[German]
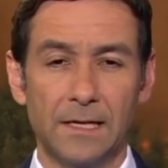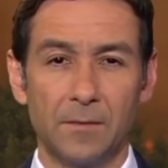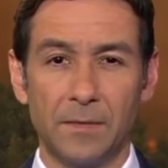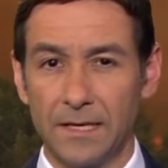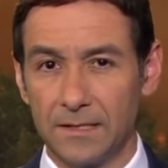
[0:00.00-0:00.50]

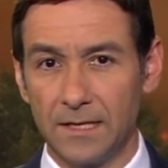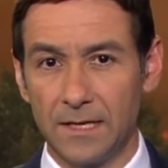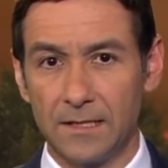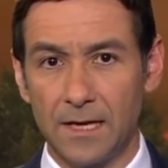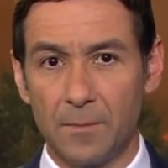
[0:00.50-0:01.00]
Bei
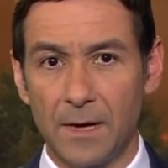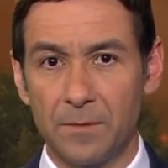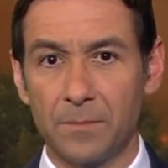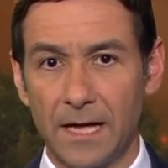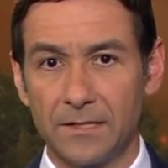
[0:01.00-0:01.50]
Athen kam ein
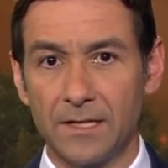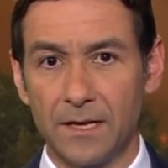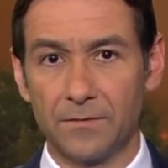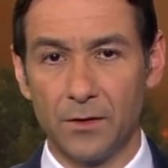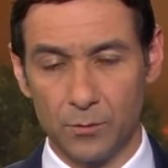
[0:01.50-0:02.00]

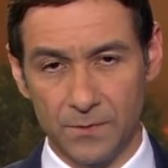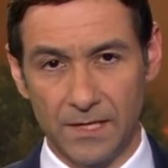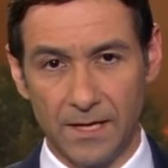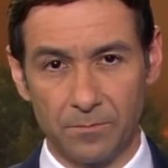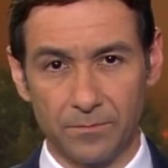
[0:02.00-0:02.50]
Brandhelfer ums
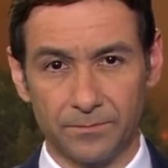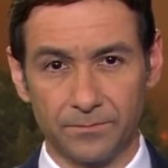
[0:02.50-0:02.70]
Leben.